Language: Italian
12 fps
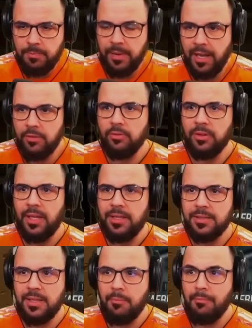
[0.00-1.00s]
sparato in
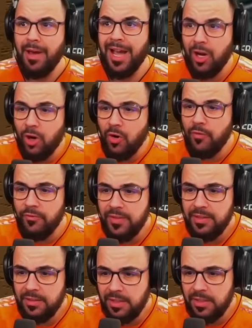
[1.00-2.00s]
testa, ma
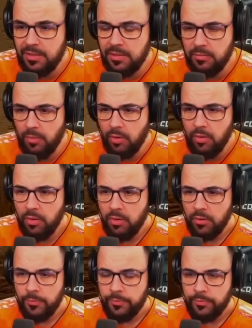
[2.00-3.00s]
convintissimo.
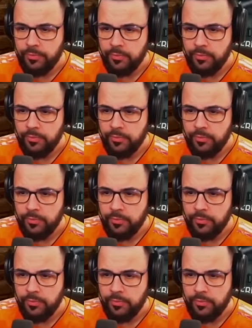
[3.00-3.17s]
Eh, hai